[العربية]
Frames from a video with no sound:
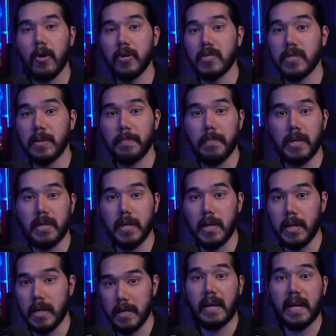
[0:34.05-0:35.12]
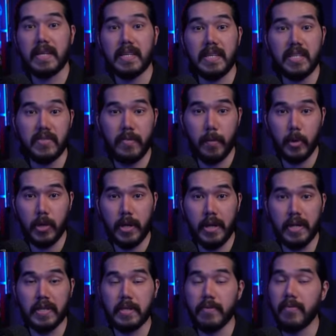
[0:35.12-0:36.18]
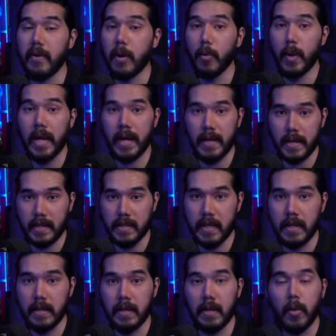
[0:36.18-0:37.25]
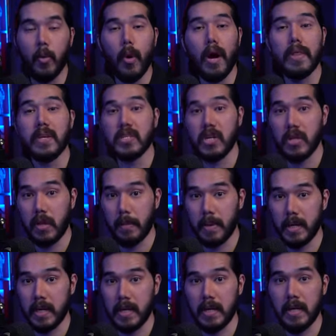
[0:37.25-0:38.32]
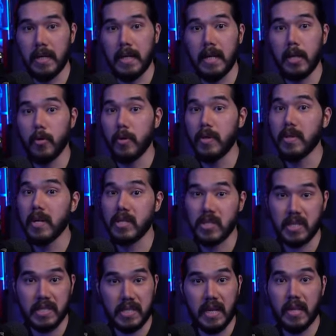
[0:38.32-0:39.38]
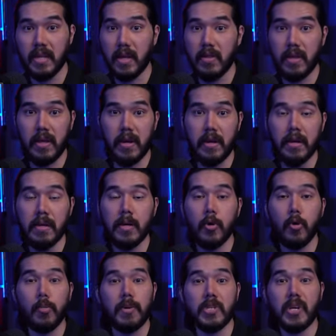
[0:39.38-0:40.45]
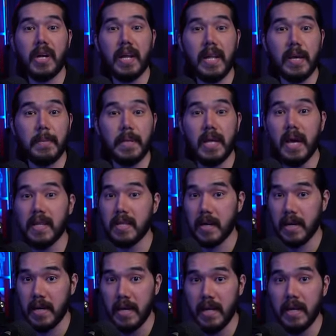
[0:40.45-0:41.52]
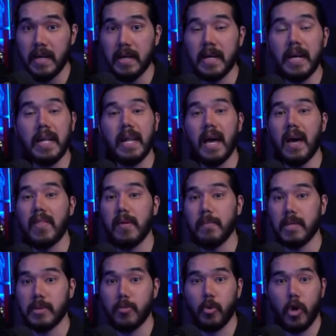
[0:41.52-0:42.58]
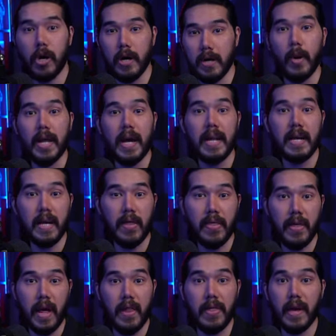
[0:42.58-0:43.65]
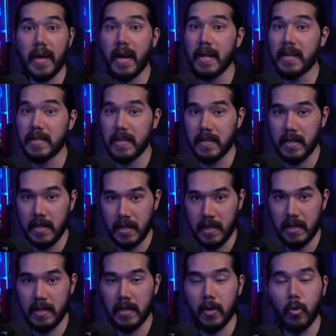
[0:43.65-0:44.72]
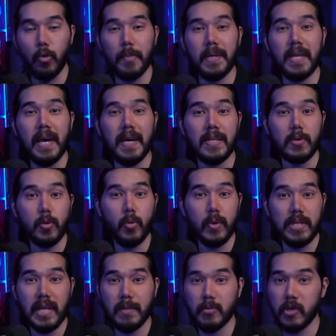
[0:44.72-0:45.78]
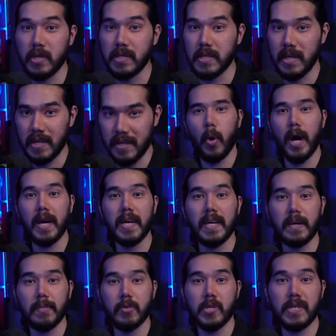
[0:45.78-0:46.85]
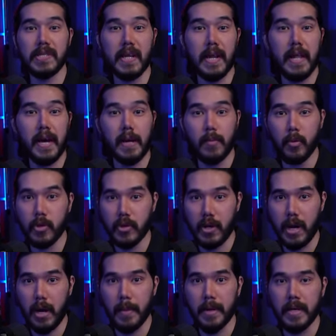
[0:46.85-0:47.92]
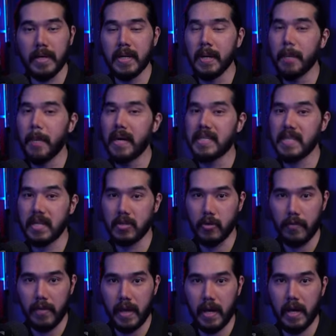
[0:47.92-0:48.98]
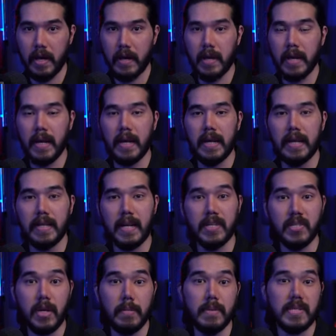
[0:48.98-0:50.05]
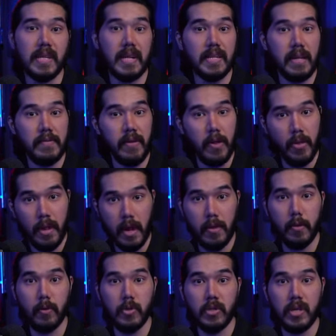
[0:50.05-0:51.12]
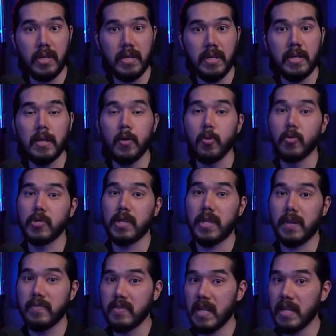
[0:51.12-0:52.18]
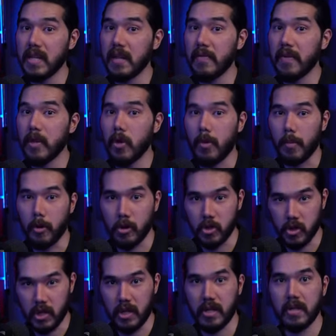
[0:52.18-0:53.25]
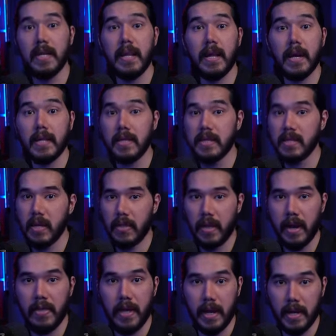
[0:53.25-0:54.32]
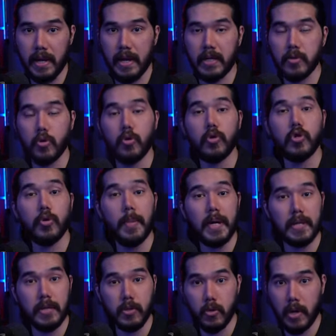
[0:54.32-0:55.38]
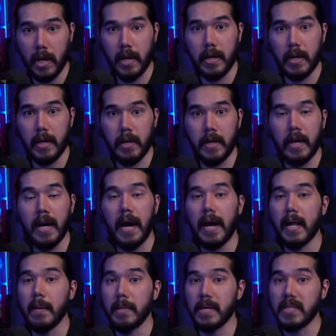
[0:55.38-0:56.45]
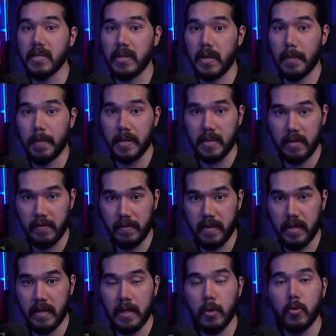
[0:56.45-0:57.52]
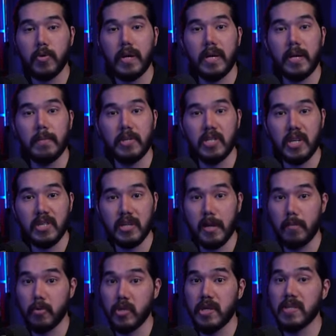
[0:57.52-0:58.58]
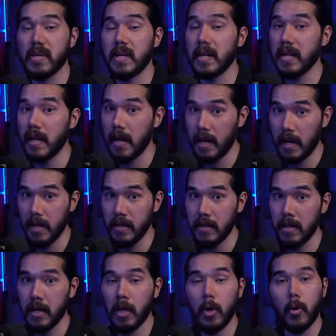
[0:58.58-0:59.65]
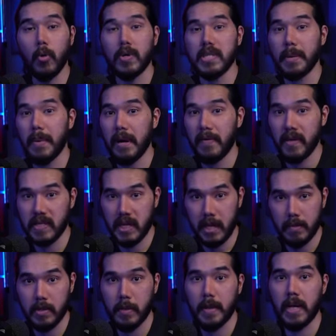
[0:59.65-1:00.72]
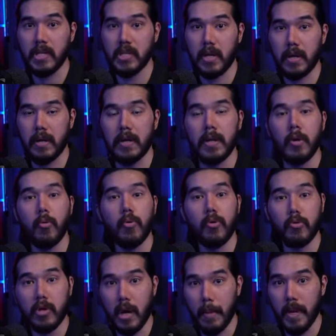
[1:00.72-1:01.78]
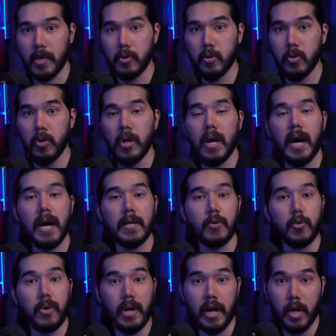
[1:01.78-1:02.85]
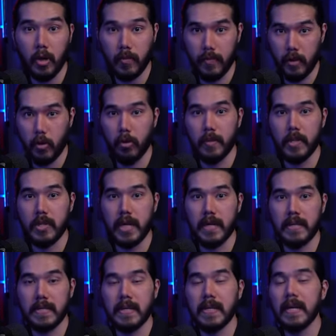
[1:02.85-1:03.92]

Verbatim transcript: اوستن باتلر راح تحس في بطء الريتم في اول حلقتين وهذا شيء طبيعي لانه عندك شخصيات كثيره ويشرح لك بدايه الرحله لهذه المجموعه والحلقه الثالثه كانت الدليل بدايه قوه المسلسل واخيرا مسلسل الحرب والدراما ماسترز اوف ذا اير اللي تأجل من سنة 2023 صدر في سنة 2024 إلى الآن نزلت ثلاث حلقات وكل جمعة تنزل حلقة على منصة أبل تي في تقييم الشخصي للمسلسل إلى الآن هو 7.5 من عشرة لو تابعتوه أعطوني رأيكم في الكومنتات